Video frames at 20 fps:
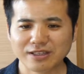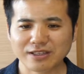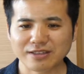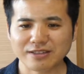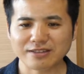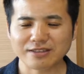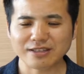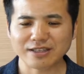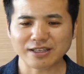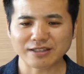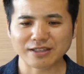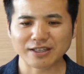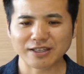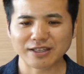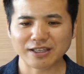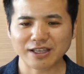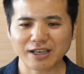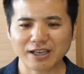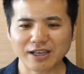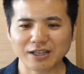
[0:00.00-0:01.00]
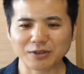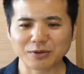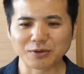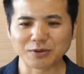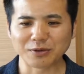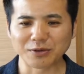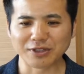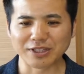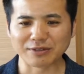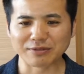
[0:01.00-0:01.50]
記事が出来上がる
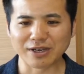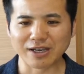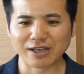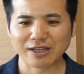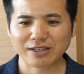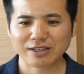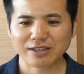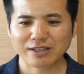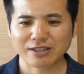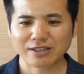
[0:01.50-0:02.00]
頃には